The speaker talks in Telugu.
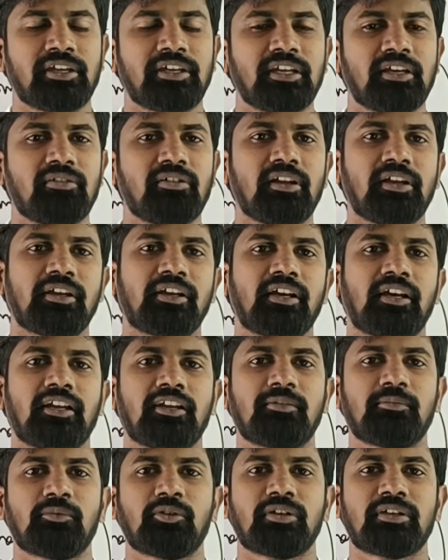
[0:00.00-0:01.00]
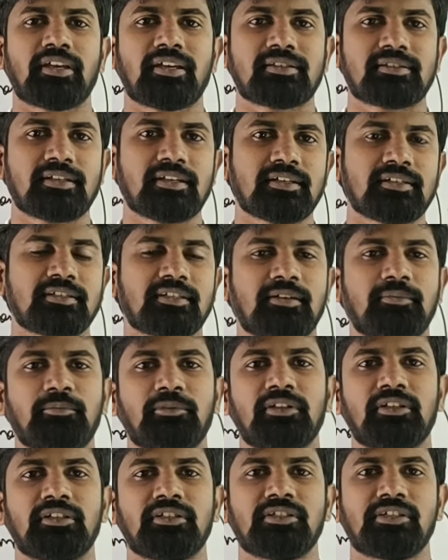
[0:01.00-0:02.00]
ఇటీవలే కాలంలో ఎస్ఐకి
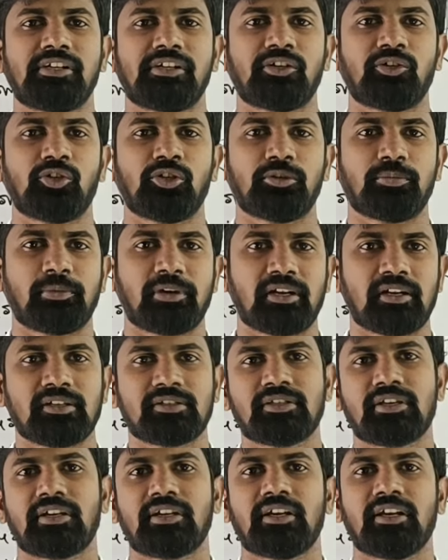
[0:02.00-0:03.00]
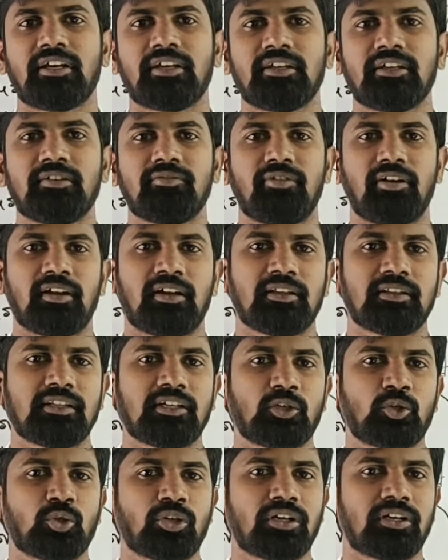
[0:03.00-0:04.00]
సంబంధించి రిక్రూట్మెంట్లు జరిగాయి
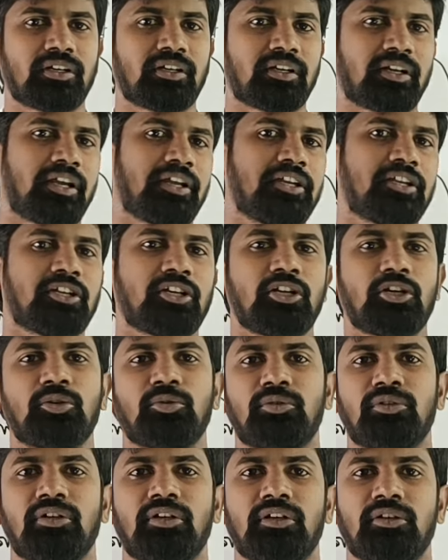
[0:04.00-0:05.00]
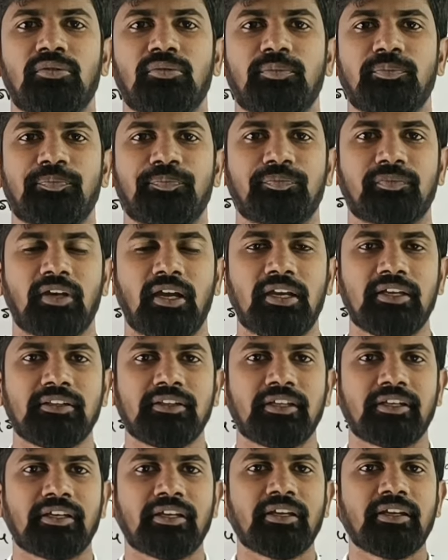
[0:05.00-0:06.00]
వాళ్ళంతా కూడా ట్రైనింగ్లో ఉన్నారు
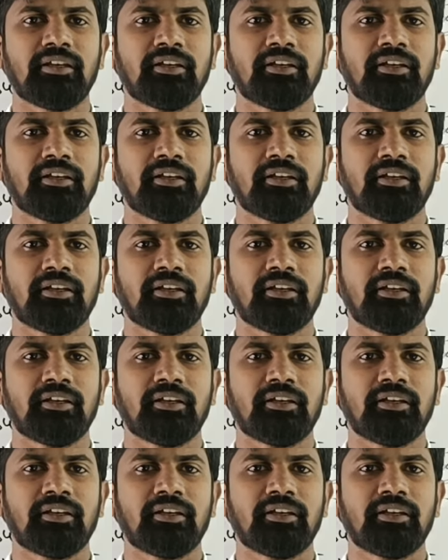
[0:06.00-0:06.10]
అయితే